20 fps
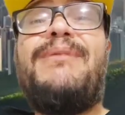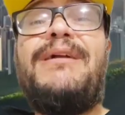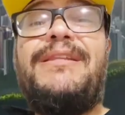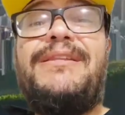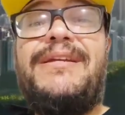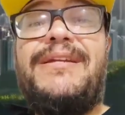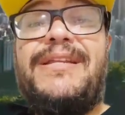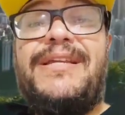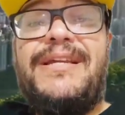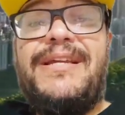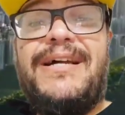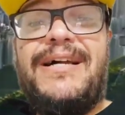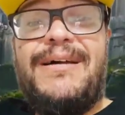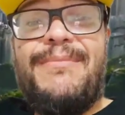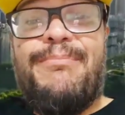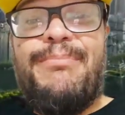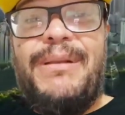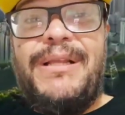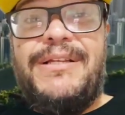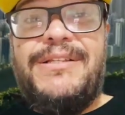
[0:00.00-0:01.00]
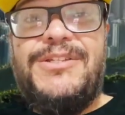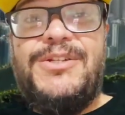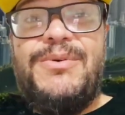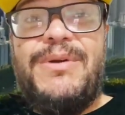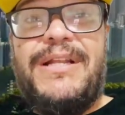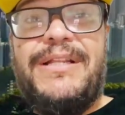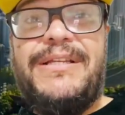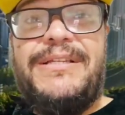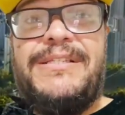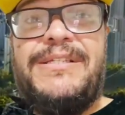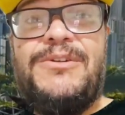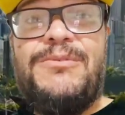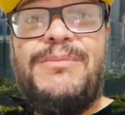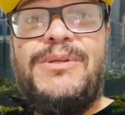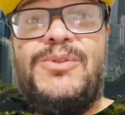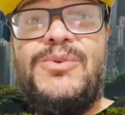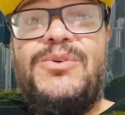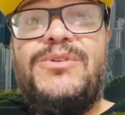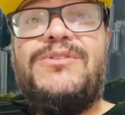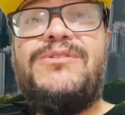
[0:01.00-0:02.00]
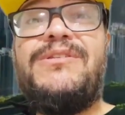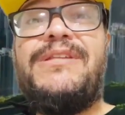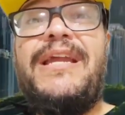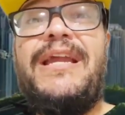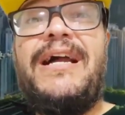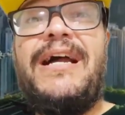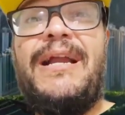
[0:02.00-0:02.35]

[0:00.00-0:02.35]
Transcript: bateria plus de 45 minutos, tem